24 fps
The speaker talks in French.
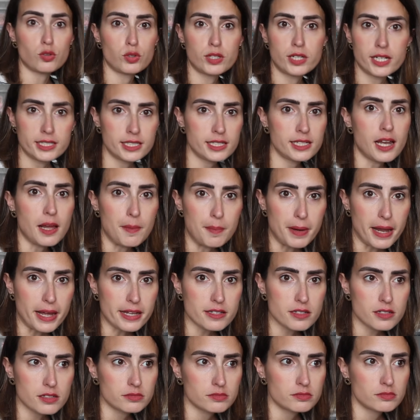de gagner de la
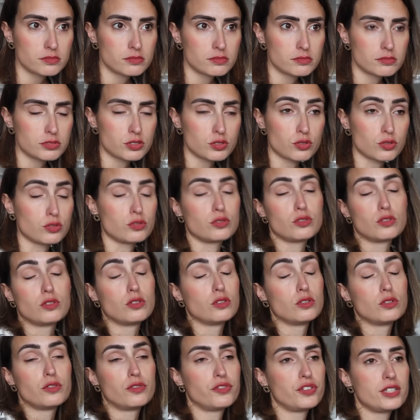place, parce
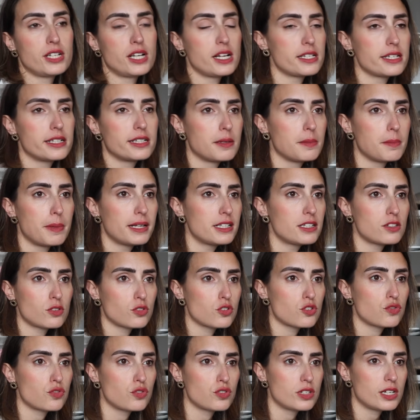qu'au final, c'était bête ce
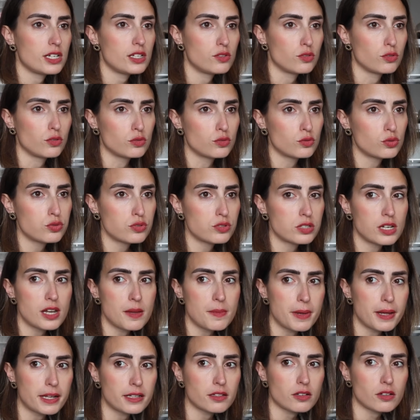que je faisais de tous les
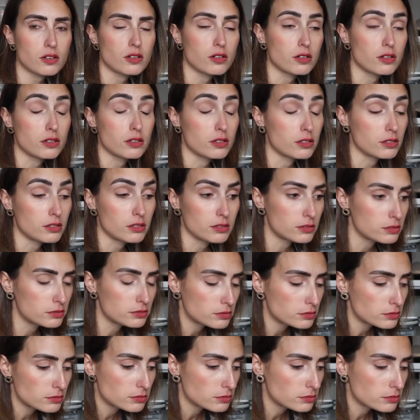mettre euh,
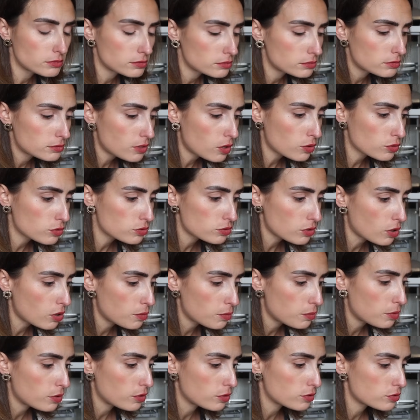
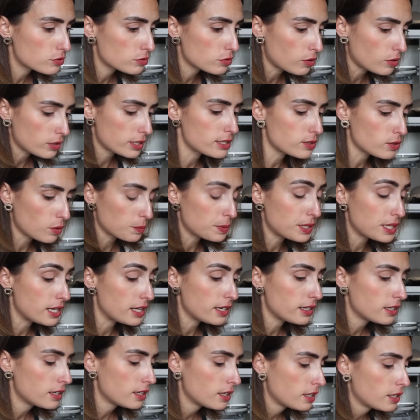ensemble sans les
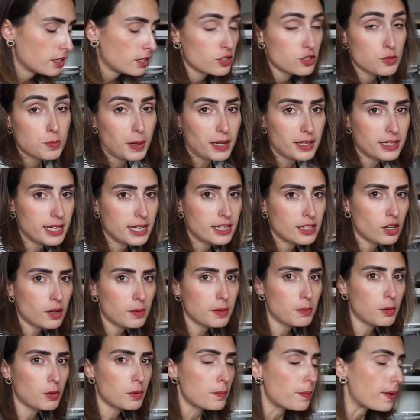empiler. Je perdais
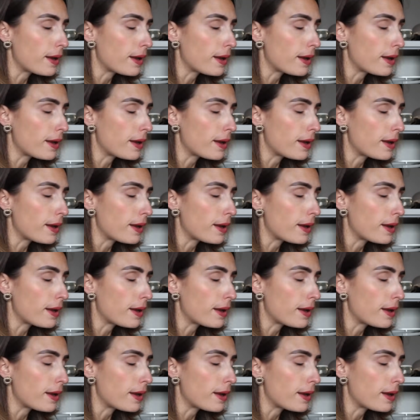énormément de